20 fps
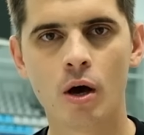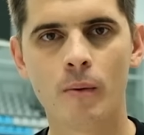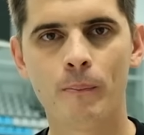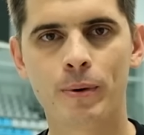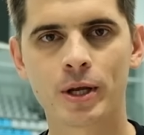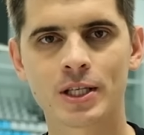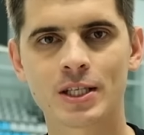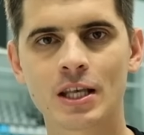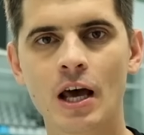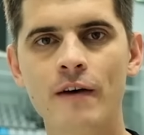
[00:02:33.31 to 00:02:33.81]

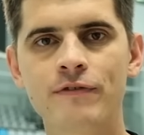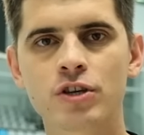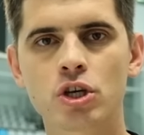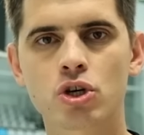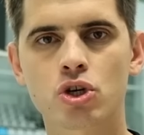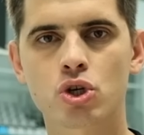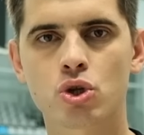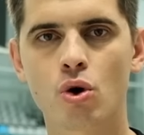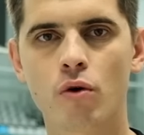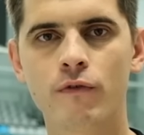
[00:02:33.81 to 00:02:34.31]
Представьте,
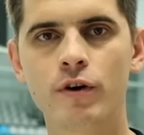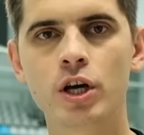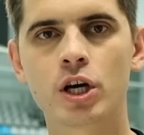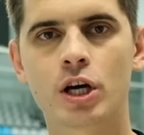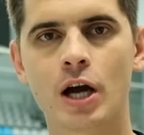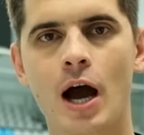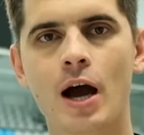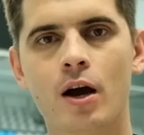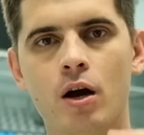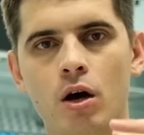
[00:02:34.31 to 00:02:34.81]
что вы
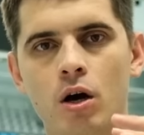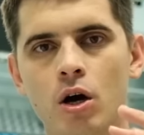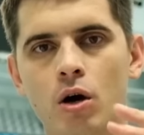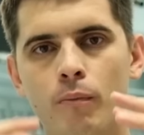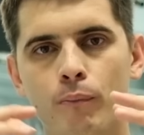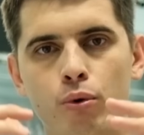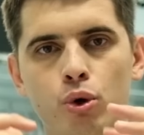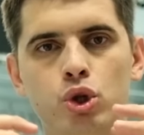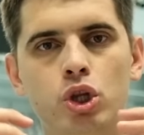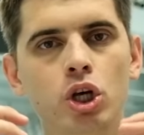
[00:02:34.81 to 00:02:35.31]
как
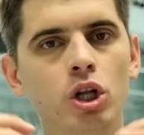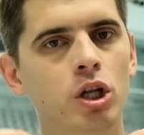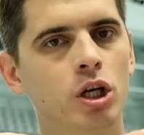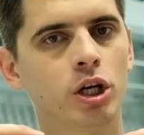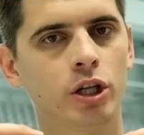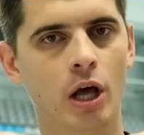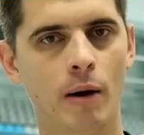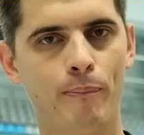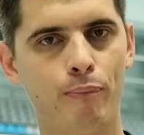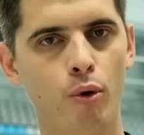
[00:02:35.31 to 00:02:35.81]
бутылка,
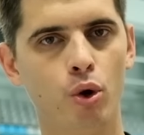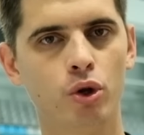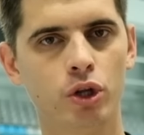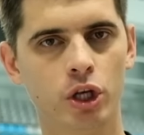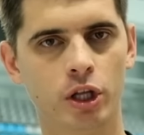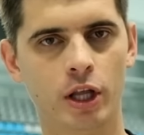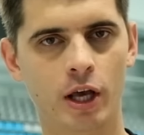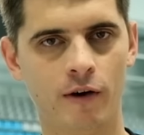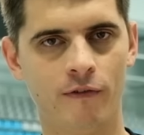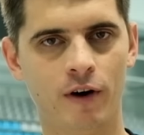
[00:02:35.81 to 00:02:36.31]

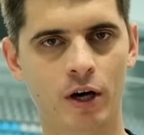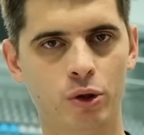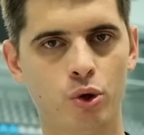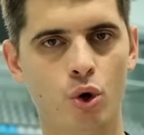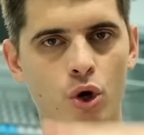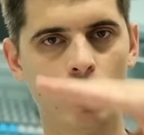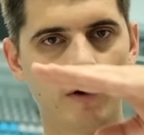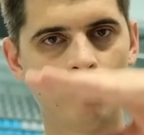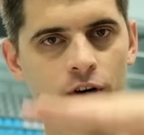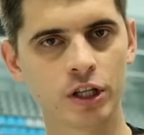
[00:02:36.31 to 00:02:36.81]
наполненная
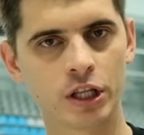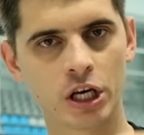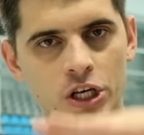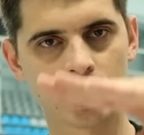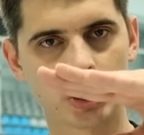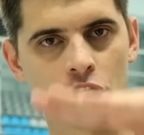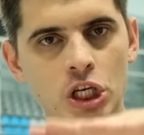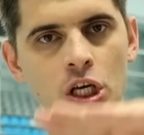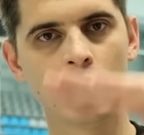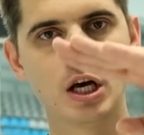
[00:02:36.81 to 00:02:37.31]
водой, и вы
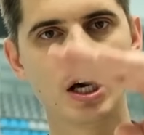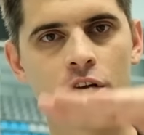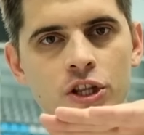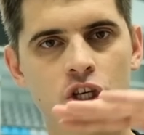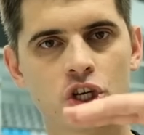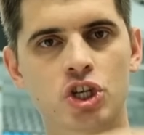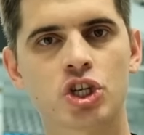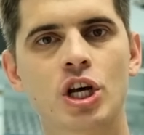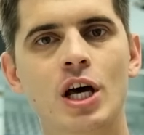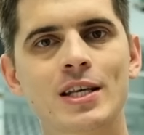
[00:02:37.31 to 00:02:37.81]
должны
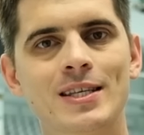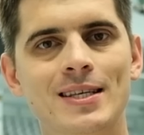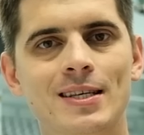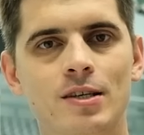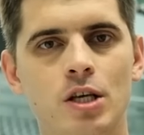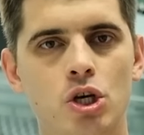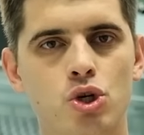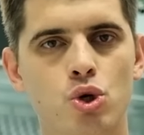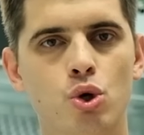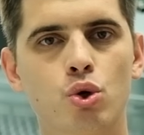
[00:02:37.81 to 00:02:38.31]
держаться
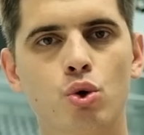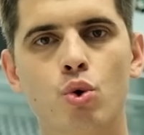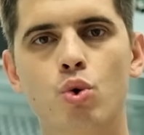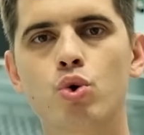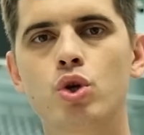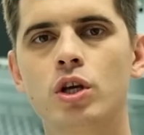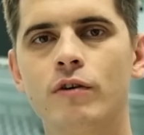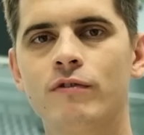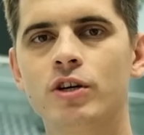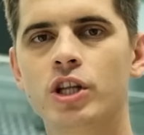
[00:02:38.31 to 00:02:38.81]
за счет
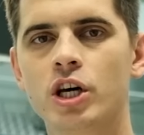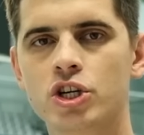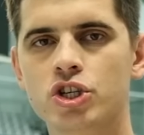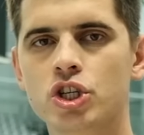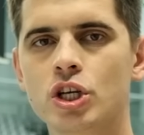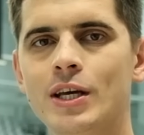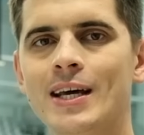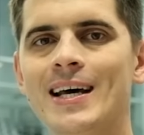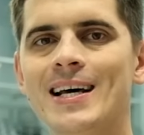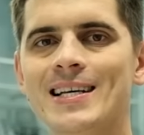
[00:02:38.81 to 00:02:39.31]
груди, вы
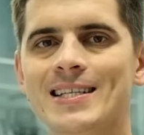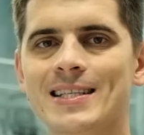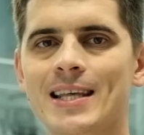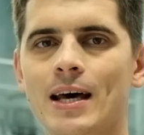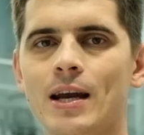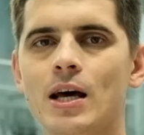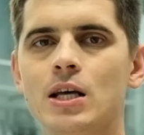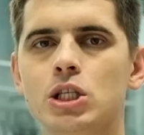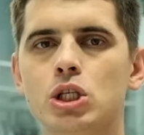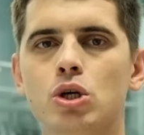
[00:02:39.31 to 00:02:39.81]
должны
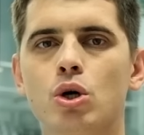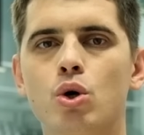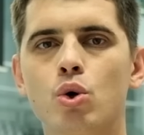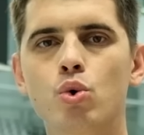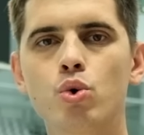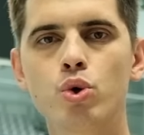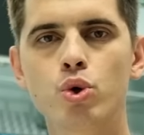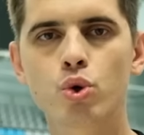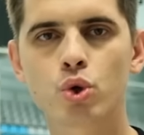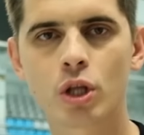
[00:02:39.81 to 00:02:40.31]
стараться
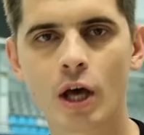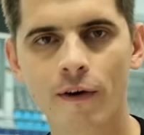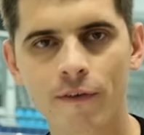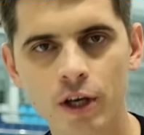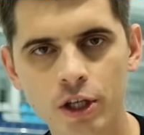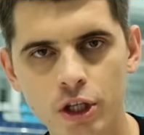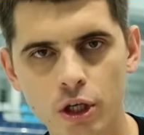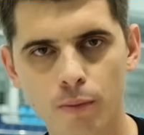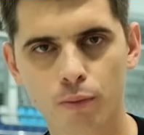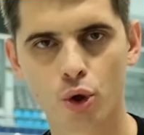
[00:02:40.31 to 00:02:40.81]
грудью
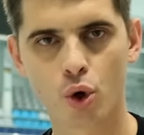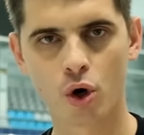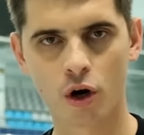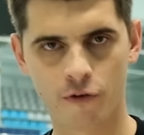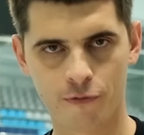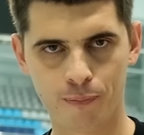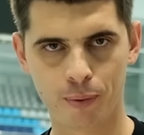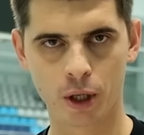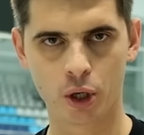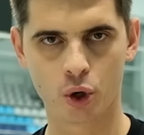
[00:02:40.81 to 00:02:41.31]
давить немного
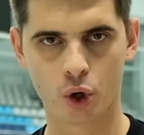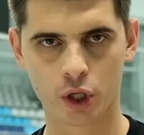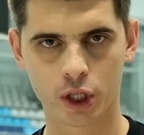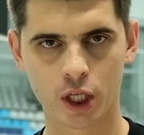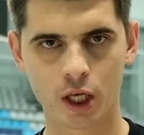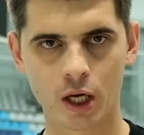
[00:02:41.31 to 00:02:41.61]
вперед.